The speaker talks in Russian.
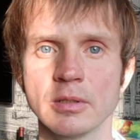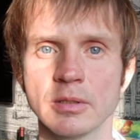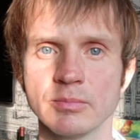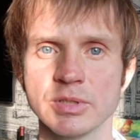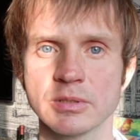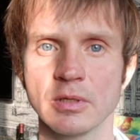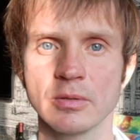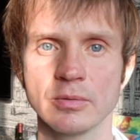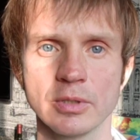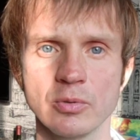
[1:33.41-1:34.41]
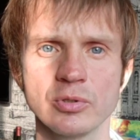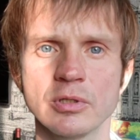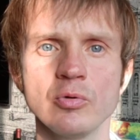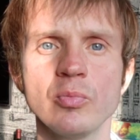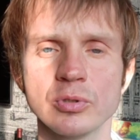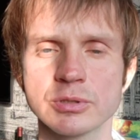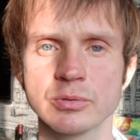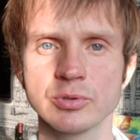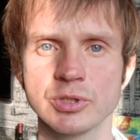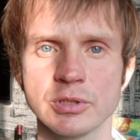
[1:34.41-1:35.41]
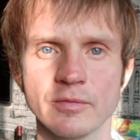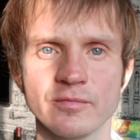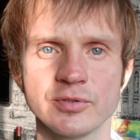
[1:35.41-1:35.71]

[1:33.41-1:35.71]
там, не знаю, какой-то любой случай, там,